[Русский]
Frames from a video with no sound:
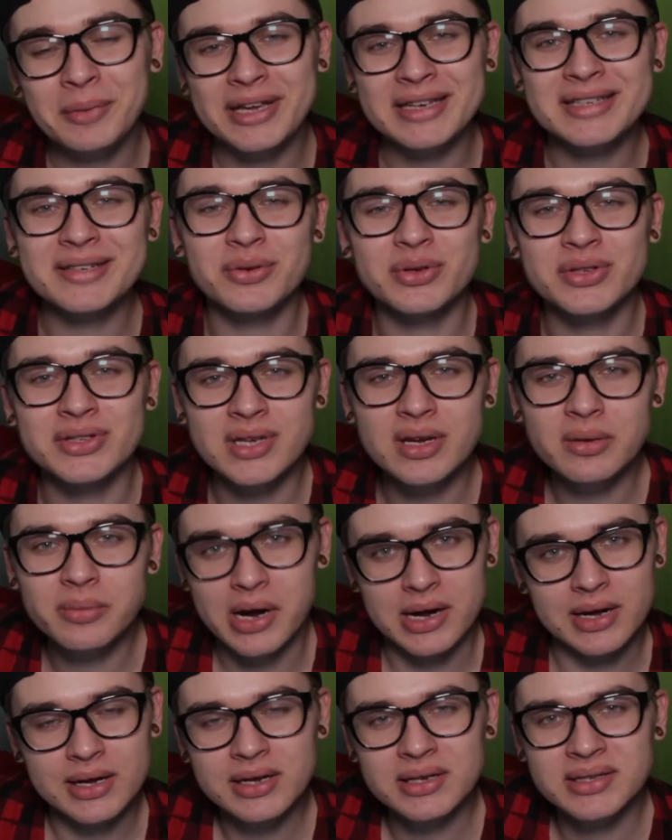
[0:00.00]
меня зовут
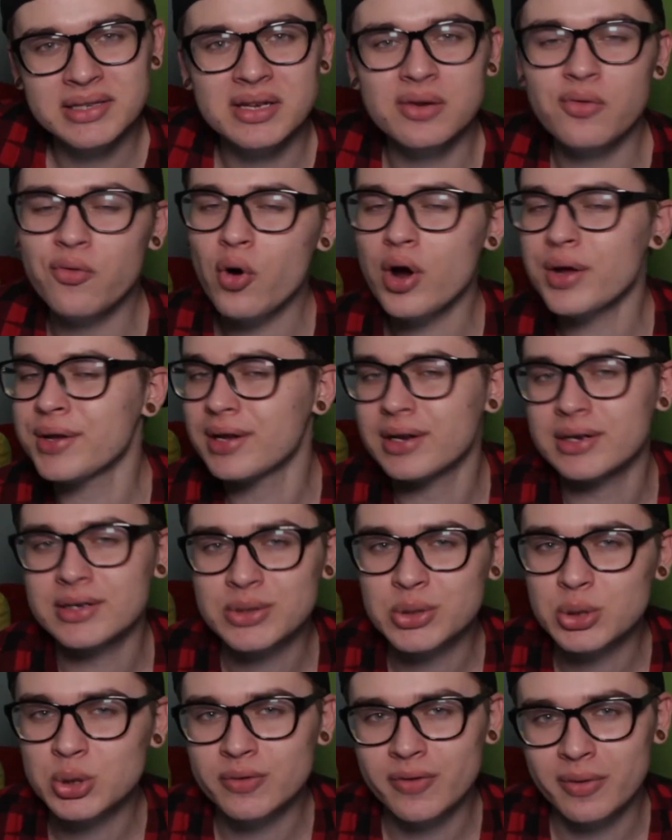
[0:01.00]
Тима, и сегодня я
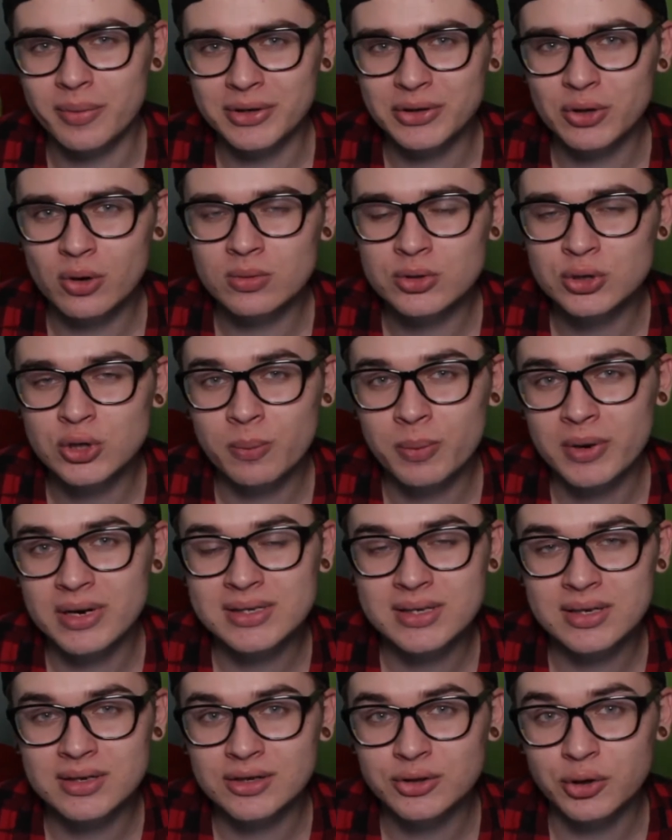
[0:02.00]
расскажу вам о том, что
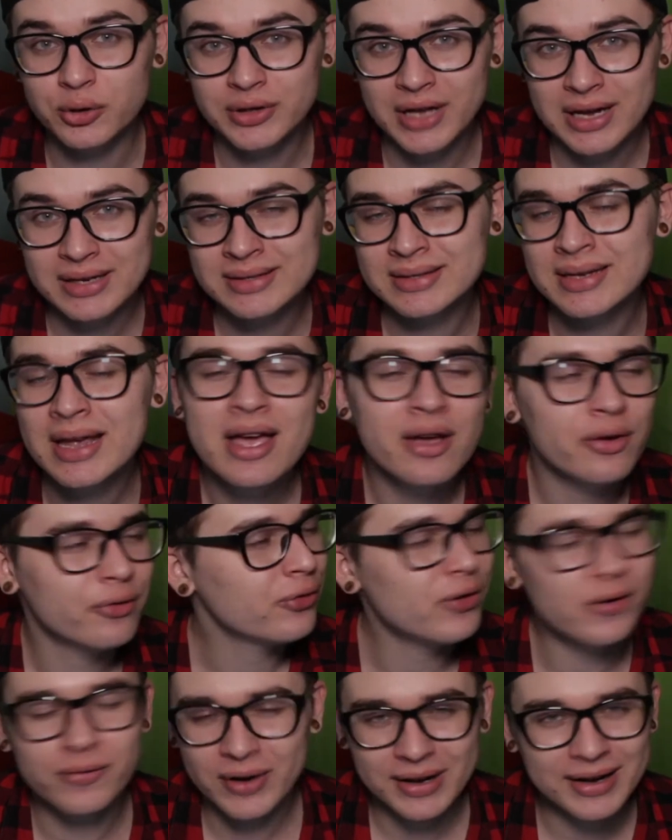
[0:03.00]
происходило у нас в
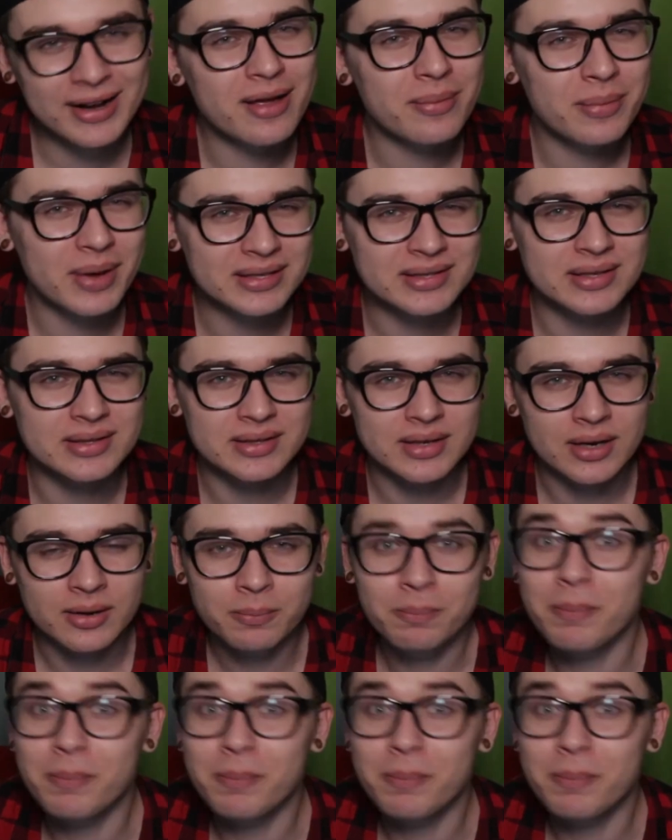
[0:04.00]
феврале месяце.